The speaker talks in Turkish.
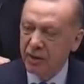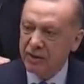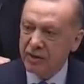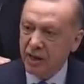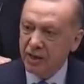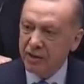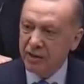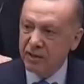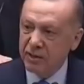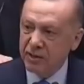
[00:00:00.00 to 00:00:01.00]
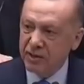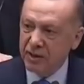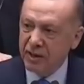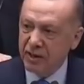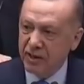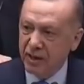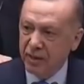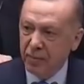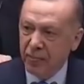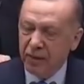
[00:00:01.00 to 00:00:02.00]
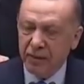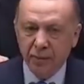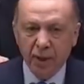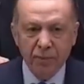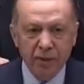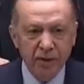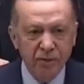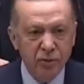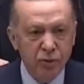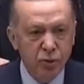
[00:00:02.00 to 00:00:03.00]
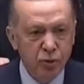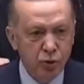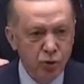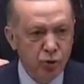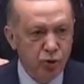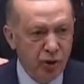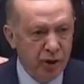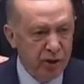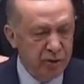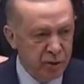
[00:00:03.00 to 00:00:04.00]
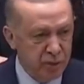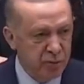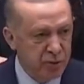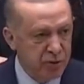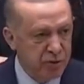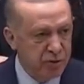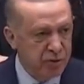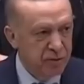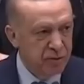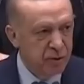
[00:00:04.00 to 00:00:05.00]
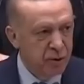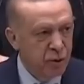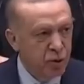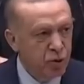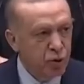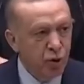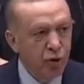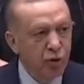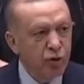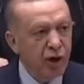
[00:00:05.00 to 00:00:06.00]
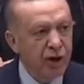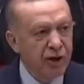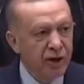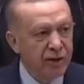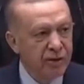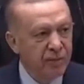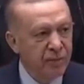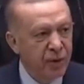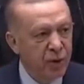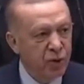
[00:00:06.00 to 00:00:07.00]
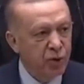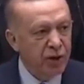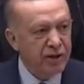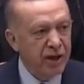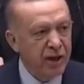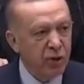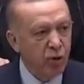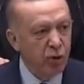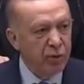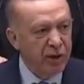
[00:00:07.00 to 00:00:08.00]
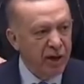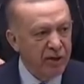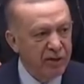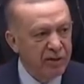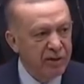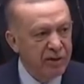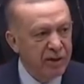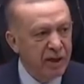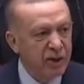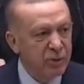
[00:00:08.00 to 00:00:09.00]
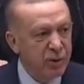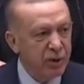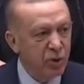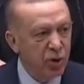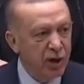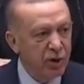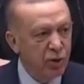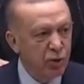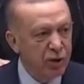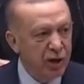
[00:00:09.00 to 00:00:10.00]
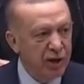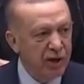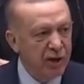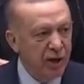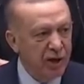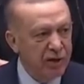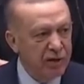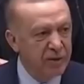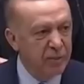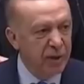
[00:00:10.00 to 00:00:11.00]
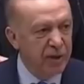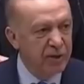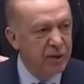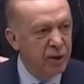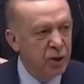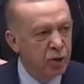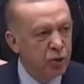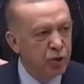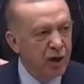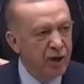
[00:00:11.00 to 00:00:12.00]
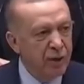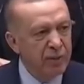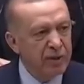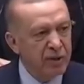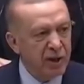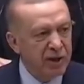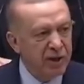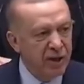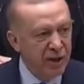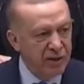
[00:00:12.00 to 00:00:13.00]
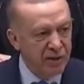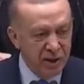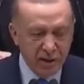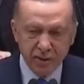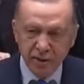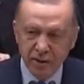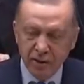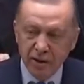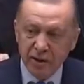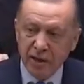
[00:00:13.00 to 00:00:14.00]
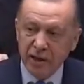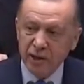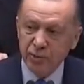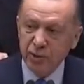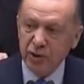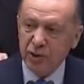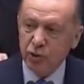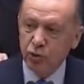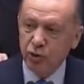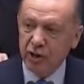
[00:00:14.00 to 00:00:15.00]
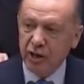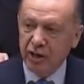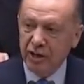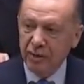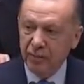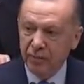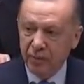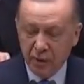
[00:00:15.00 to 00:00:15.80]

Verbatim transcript: salgın kriziyle de tamamen su yüzüne çıkmıştır. Sorunun kaynağı küresel ekonomiden gelişmekte olan ülkelerin aldığı payın düzenli bir şekilde artarak gelişmiş ülkeleri